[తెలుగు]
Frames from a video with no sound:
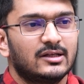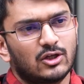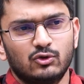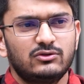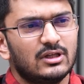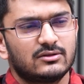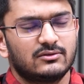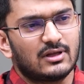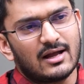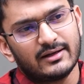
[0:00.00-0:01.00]
చదువుతున్నారు
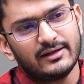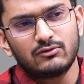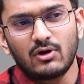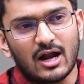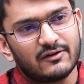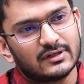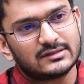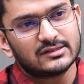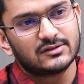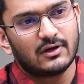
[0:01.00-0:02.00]
నాకన్నా ఎక్కువ హార్డ్ వర్క్
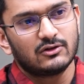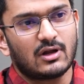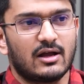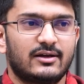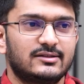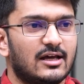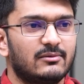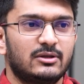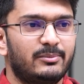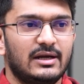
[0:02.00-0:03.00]
చేసిన వాళ్ళు నాకన్నా
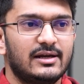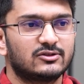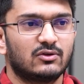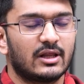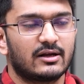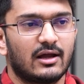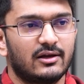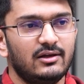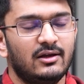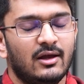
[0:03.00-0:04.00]
చాలామంది బ్రిలియన్స్ ఉన్నారు కానీ